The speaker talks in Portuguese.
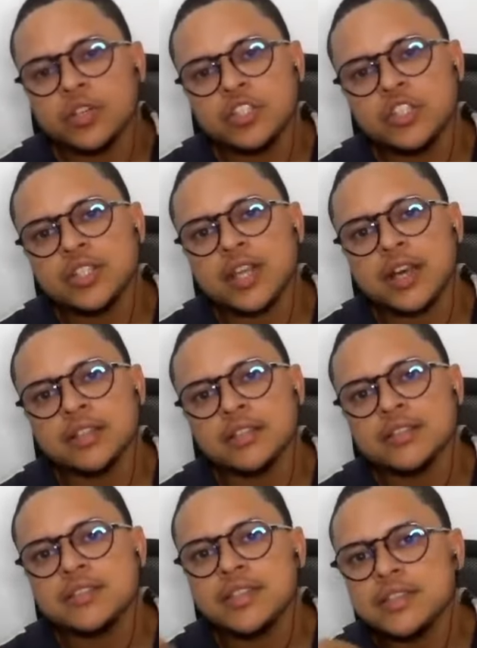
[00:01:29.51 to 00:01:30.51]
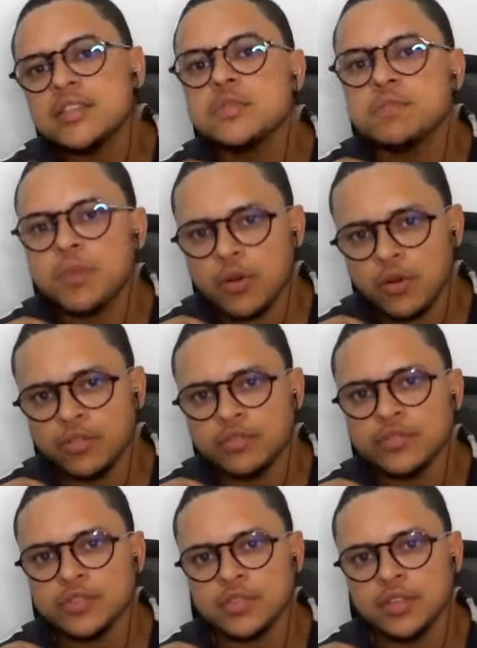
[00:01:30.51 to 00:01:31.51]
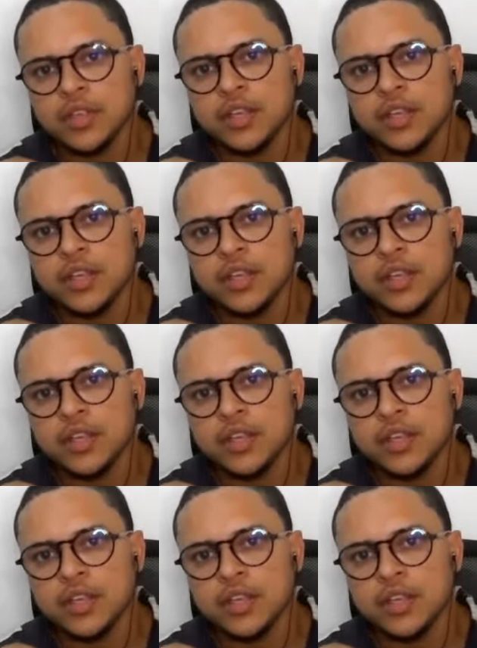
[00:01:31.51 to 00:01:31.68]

originadas desses povos,